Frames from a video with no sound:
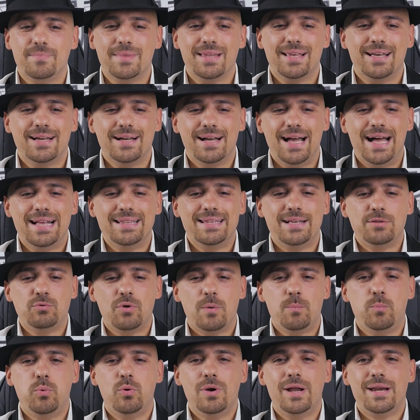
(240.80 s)
mh, mm,
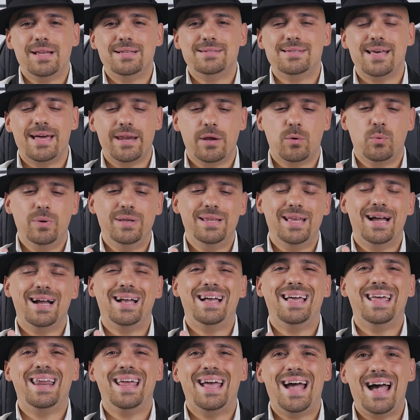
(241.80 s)
andando a polarizzare, quindi a
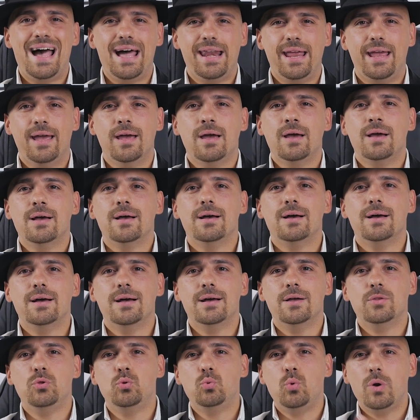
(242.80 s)
creare
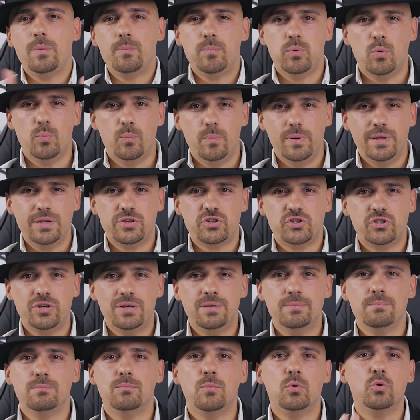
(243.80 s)
eh, due
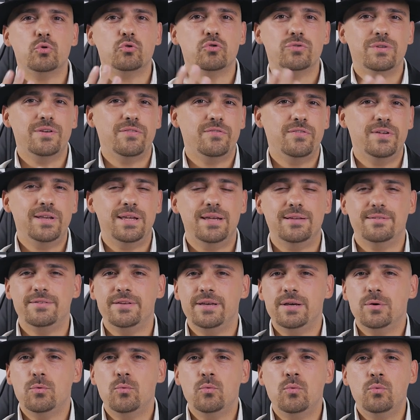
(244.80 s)
pubblici molto
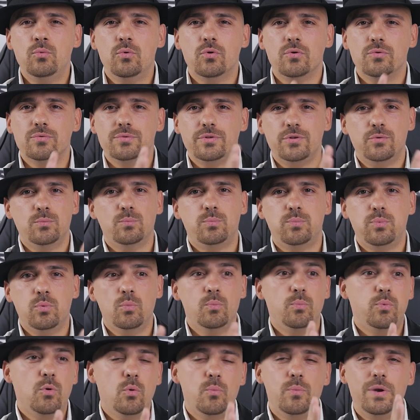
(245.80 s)
definiti, uno di un,
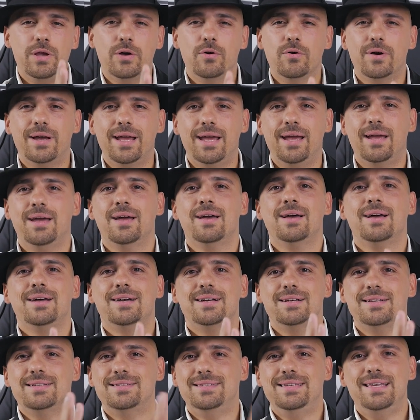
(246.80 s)
un, pubblico che
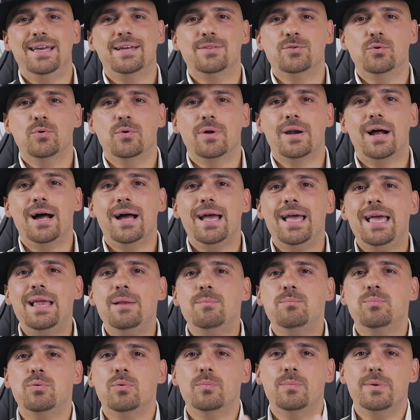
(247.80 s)
eh, ti adora e
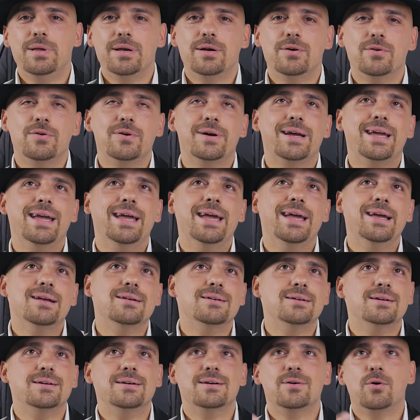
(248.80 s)
il pubblico
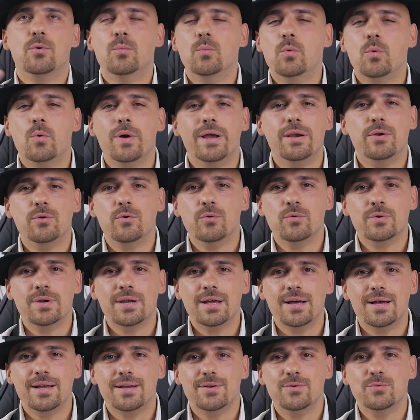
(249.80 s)
che eh, comunque
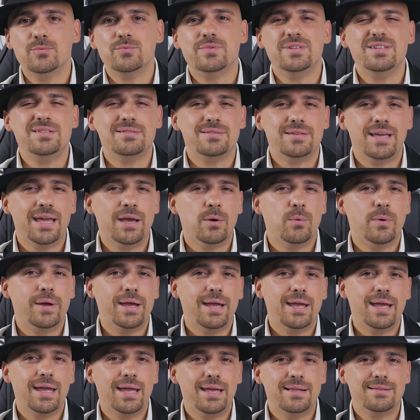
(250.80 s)
non, non ti
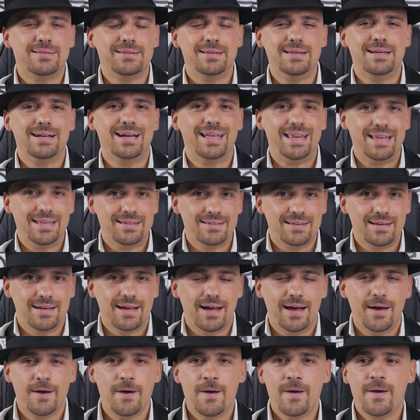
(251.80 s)
segue e ti
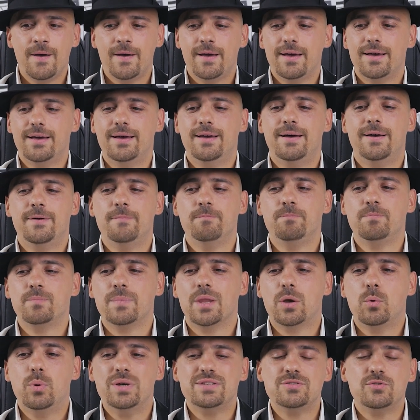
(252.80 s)
critica.
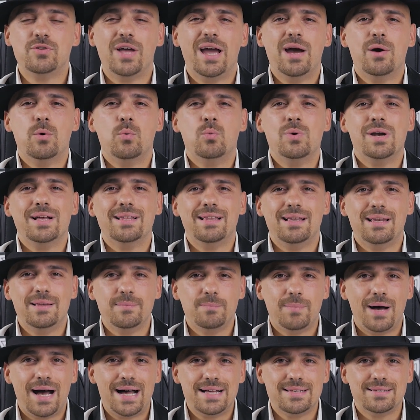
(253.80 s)
Um, questa è una
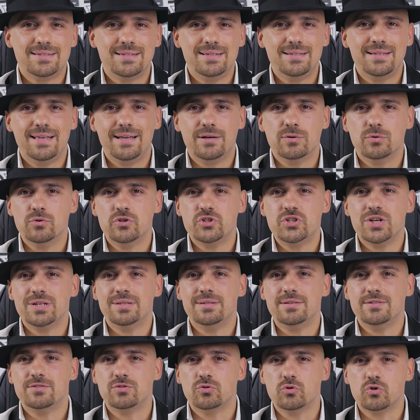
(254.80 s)
delle basi dei
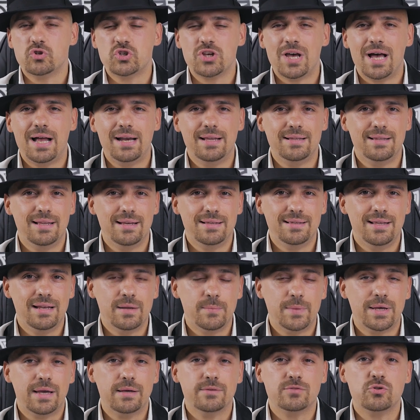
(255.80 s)
concetti sociali, delle
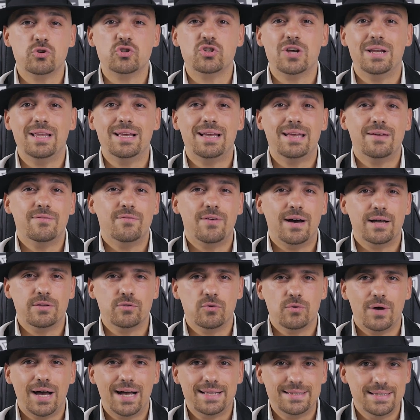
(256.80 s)
dinamiche sociali che
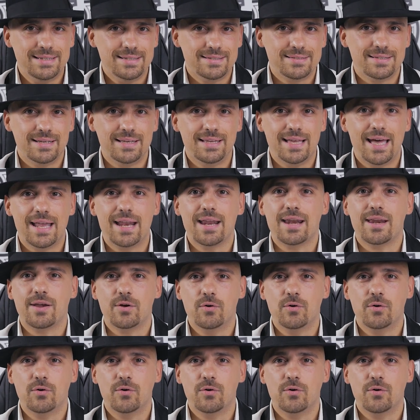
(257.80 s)
vado ad insegnare